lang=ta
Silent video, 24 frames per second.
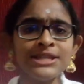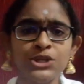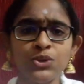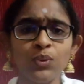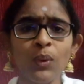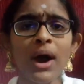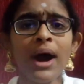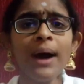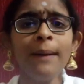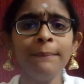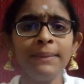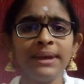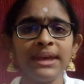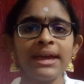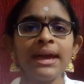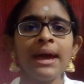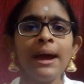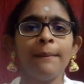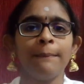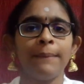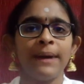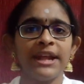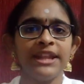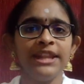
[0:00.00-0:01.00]
சுவாமி
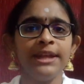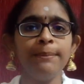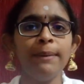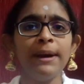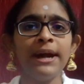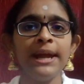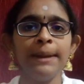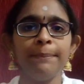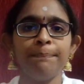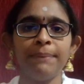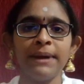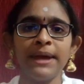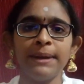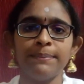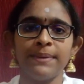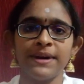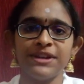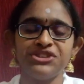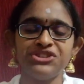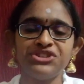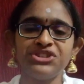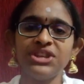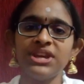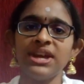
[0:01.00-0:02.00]
பிரதிபலிப்பை
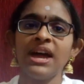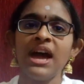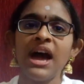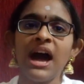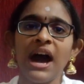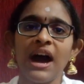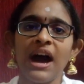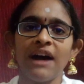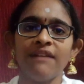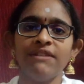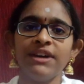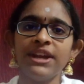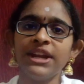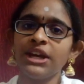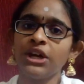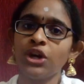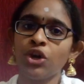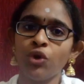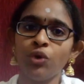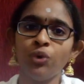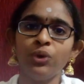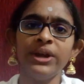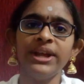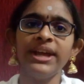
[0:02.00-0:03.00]
பற்றி
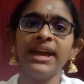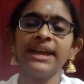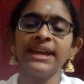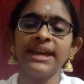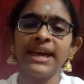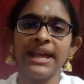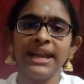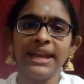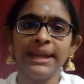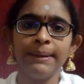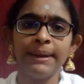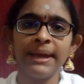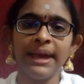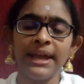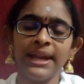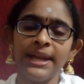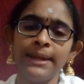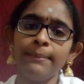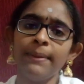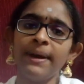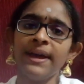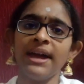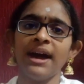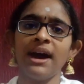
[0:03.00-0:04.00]
அவருக்கு உரிய எளி
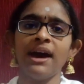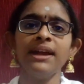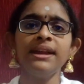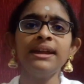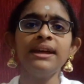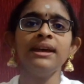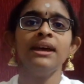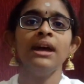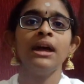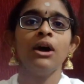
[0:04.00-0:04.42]
எளிமையான